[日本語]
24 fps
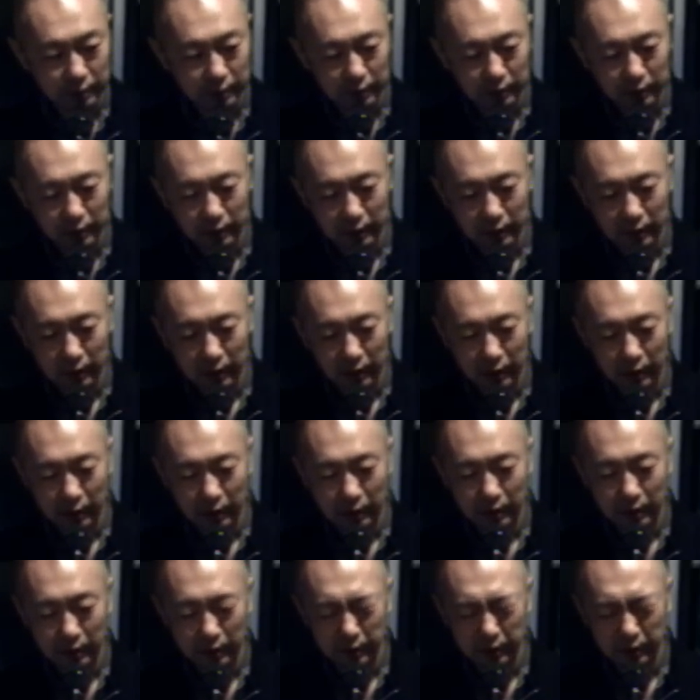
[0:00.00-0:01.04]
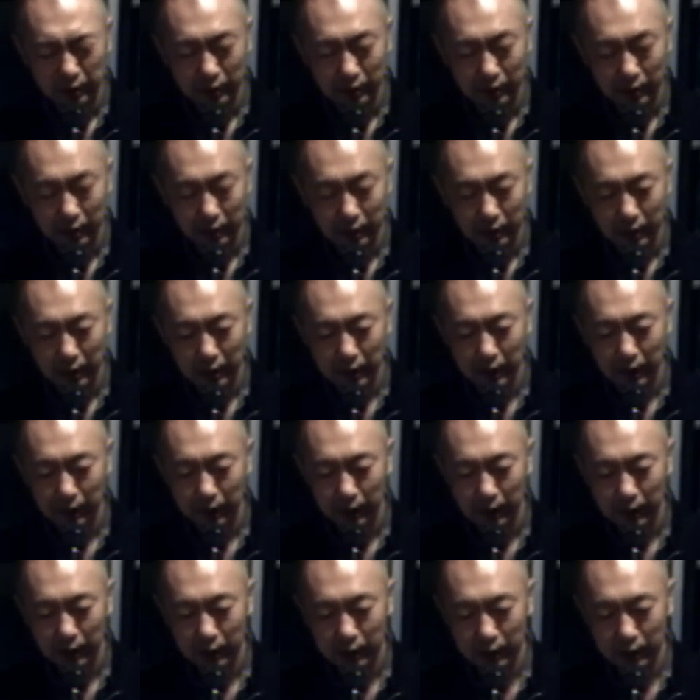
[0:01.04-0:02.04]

郷さんの当